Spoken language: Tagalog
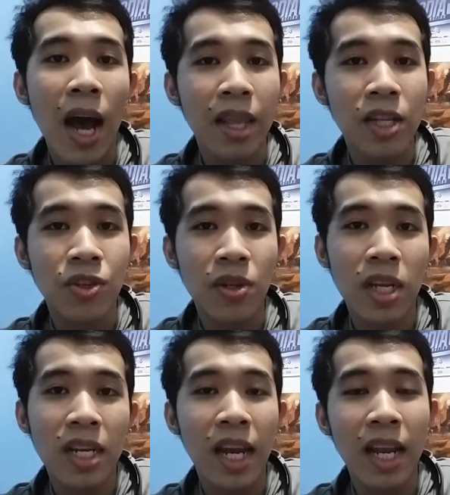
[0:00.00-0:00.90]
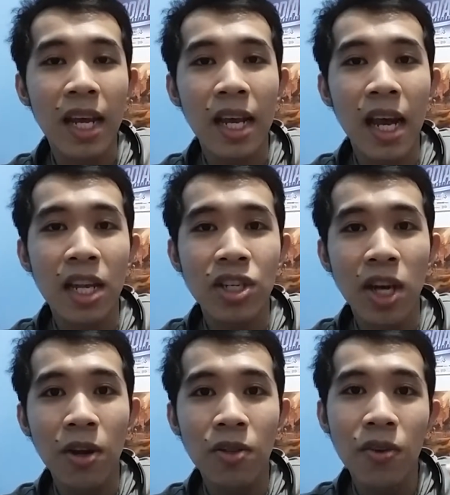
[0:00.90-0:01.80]
Ate Julian Gailican.
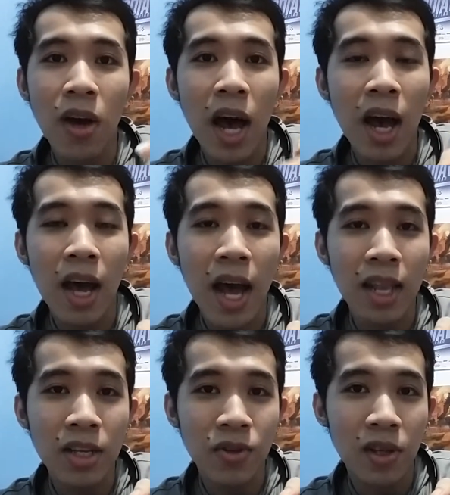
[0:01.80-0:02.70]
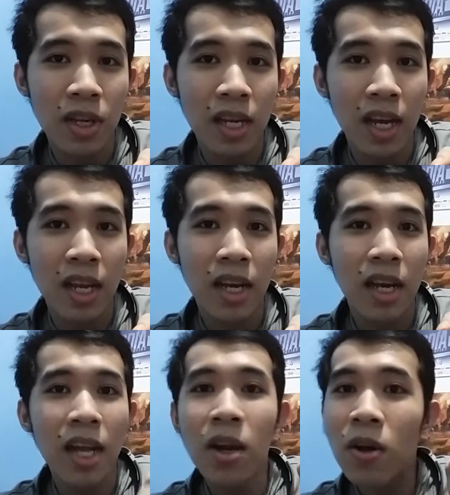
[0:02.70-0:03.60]
Shoutout to Ate Julian
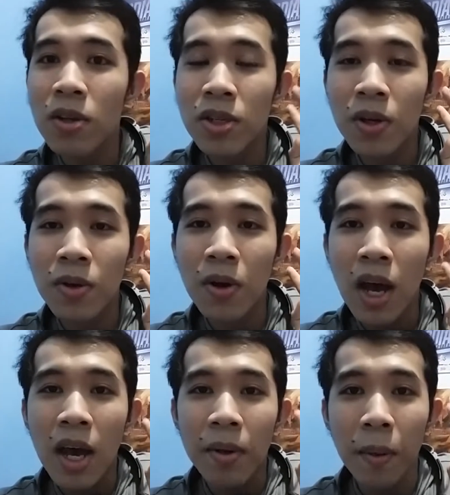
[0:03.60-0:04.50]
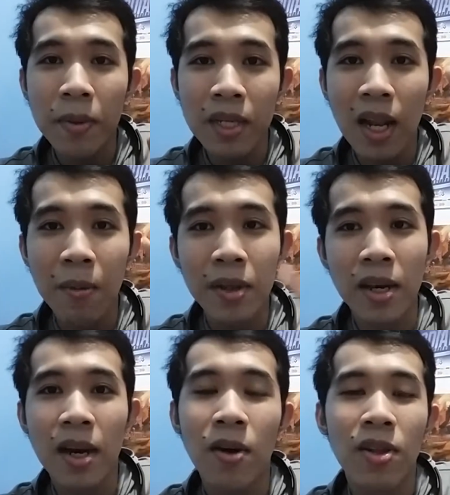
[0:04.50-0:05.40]
Gailican. And also, magpasalamat
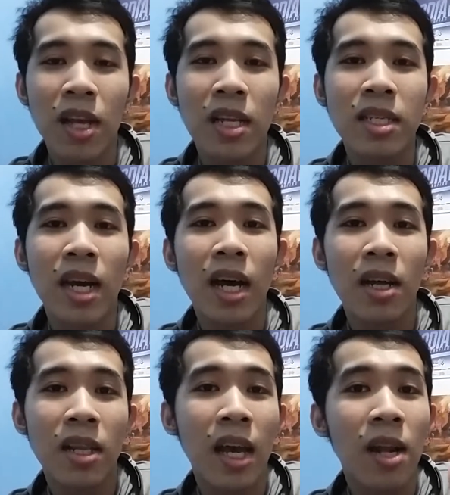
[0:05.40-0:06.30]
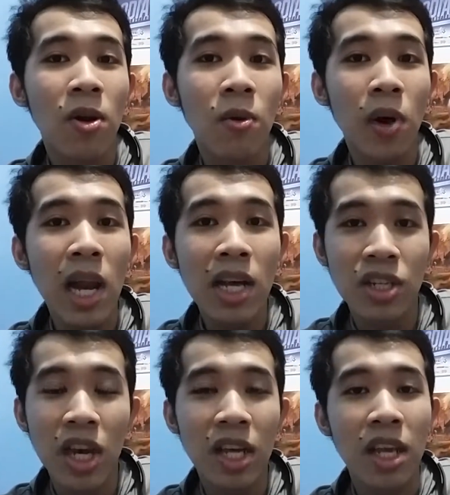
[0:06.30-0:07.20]
rin ako dahil, sa, dahil kung wala
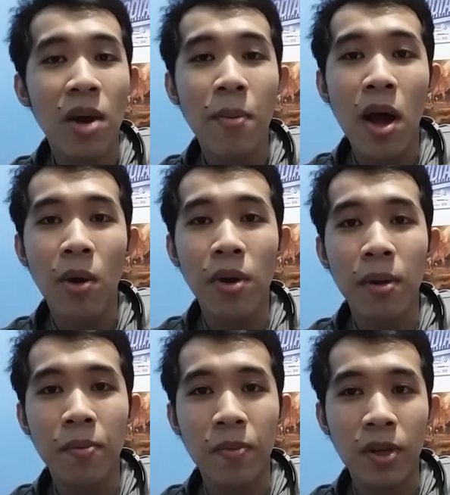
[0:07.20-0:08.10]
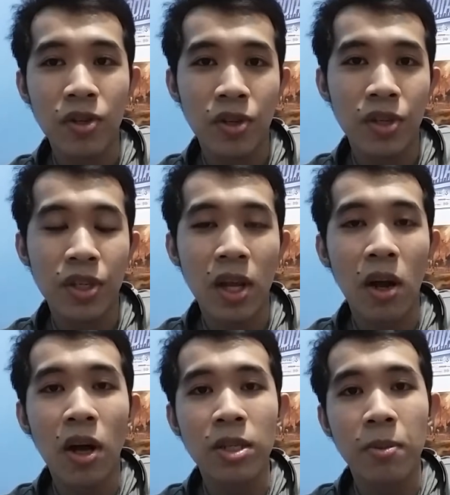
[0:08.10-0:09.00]
siya, higiyama ako ng features ng
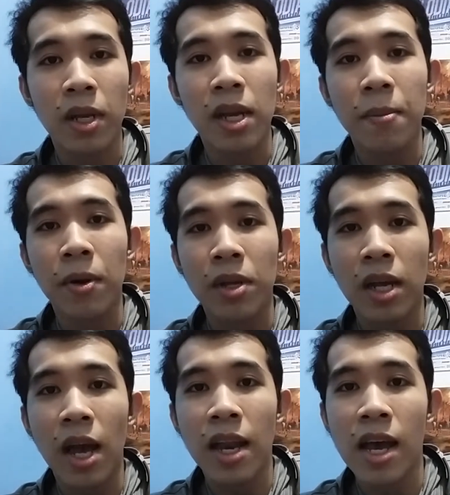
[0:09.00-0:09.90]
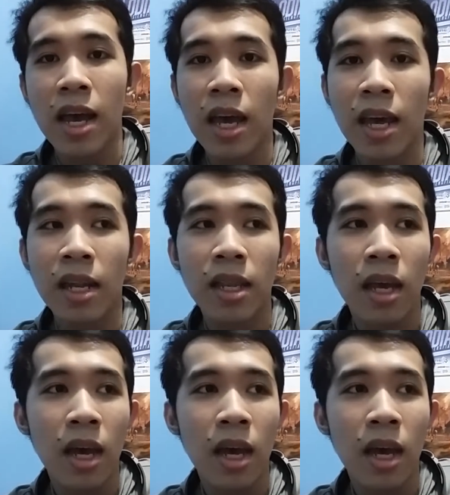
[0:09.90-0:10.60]
cosplay niya about Kana. And